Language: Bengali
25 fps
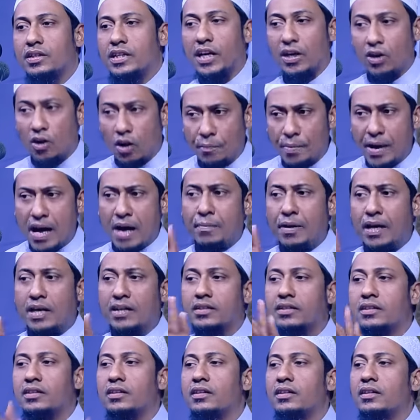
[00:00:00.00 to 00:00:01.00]
কি হবে
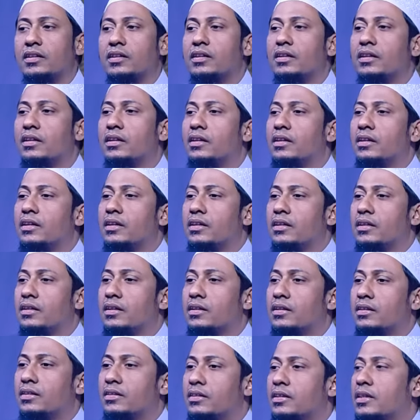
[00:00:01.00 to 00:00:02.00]
আমার
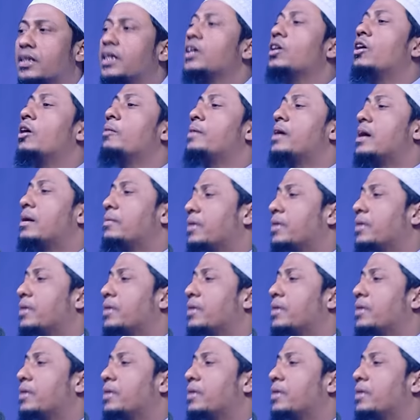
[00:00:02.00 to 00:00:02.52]
কি হবে